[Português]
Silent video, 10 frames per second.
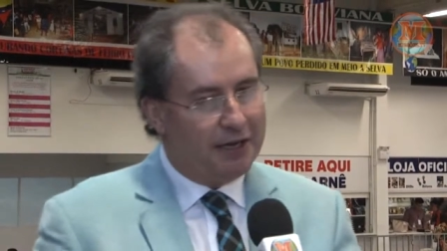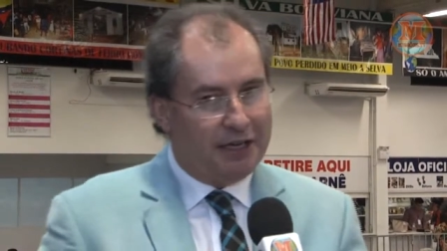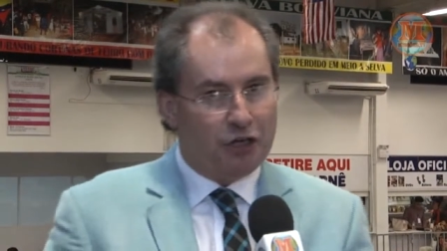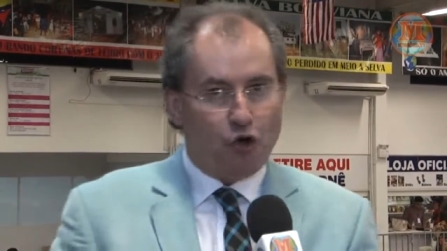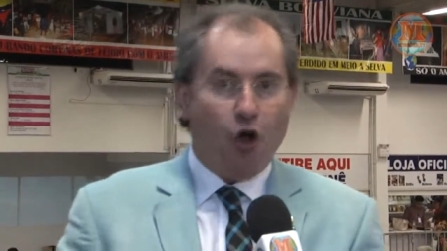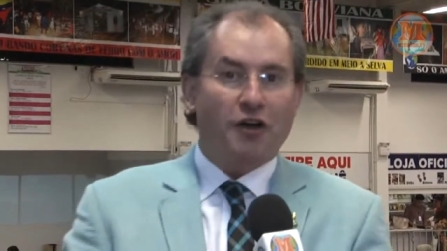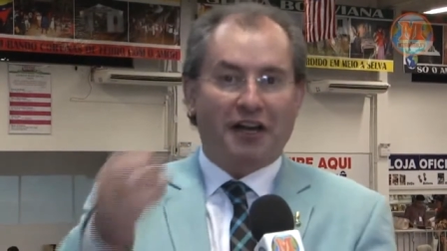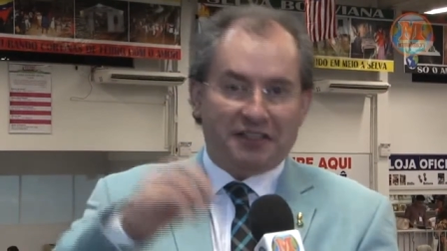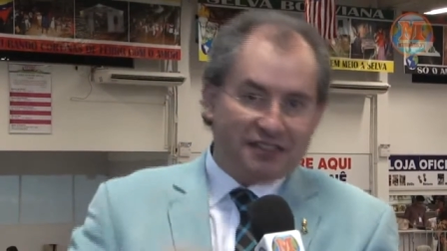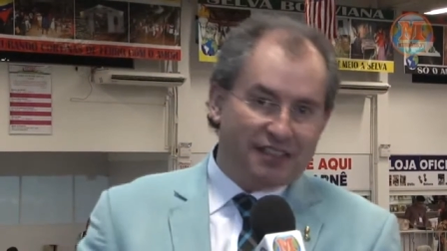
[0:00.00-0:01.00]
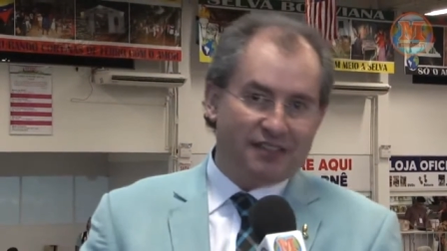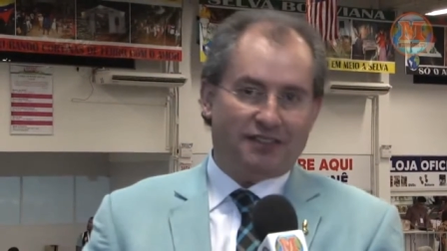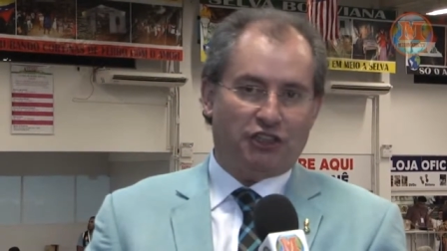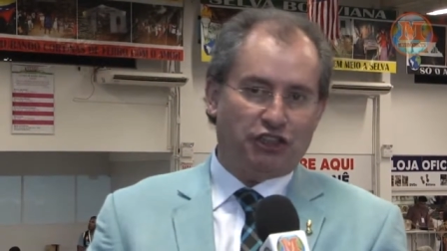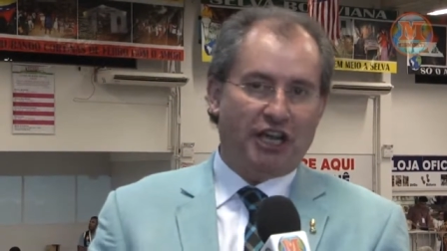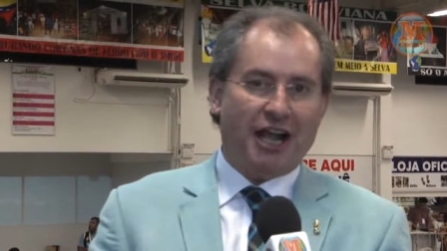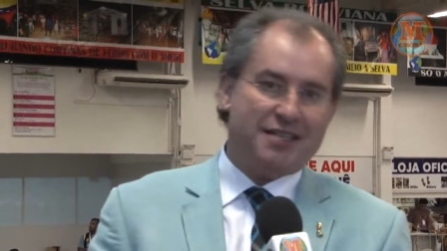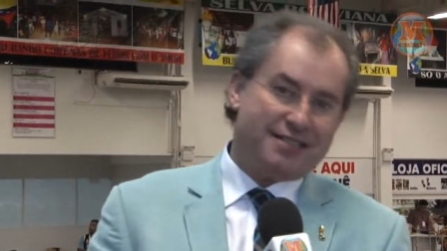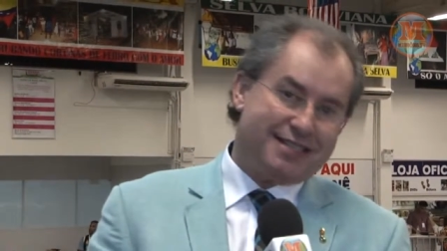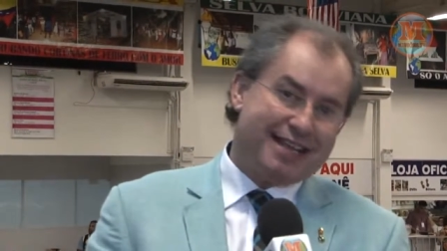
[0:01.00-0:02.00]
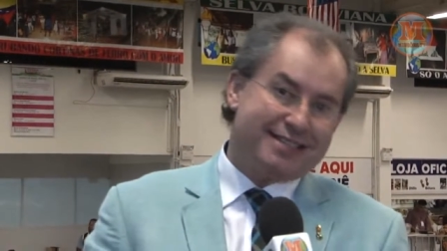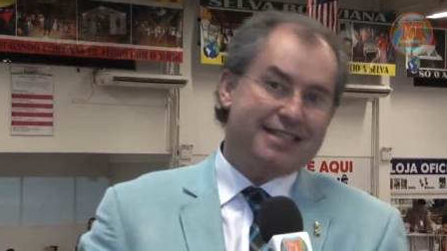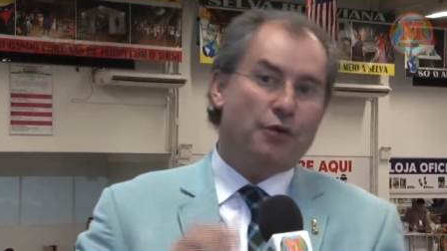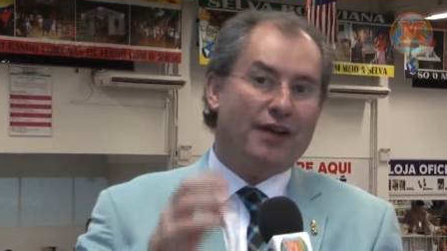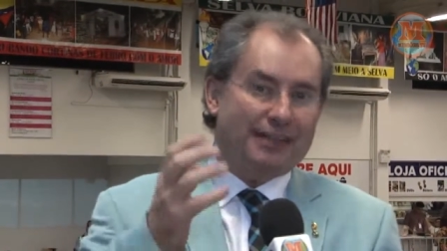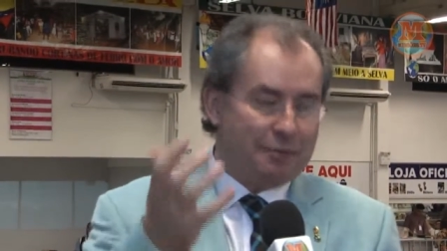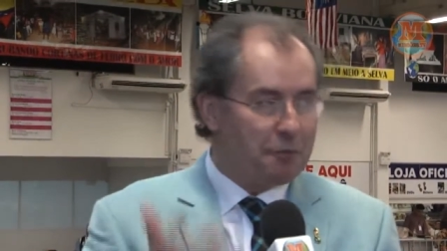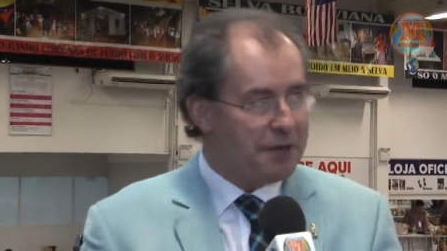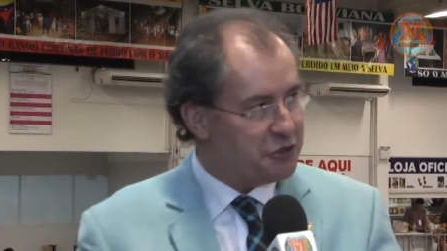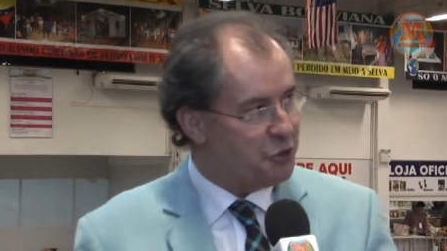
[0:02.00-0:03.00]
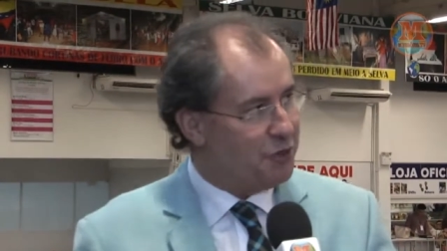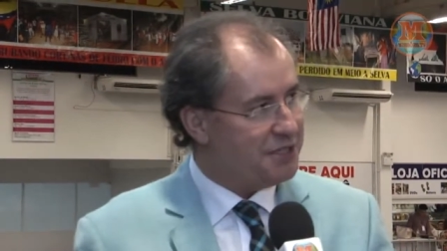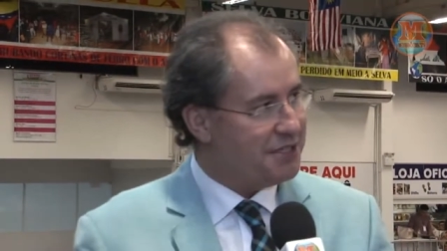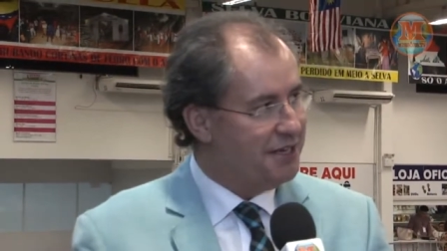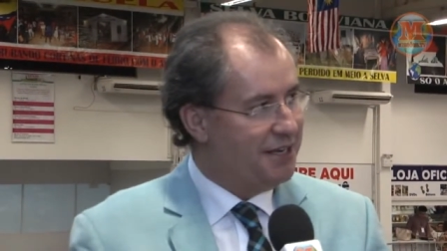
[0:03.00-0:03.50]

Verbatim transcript: E congressista chega a 150 mil pessoas.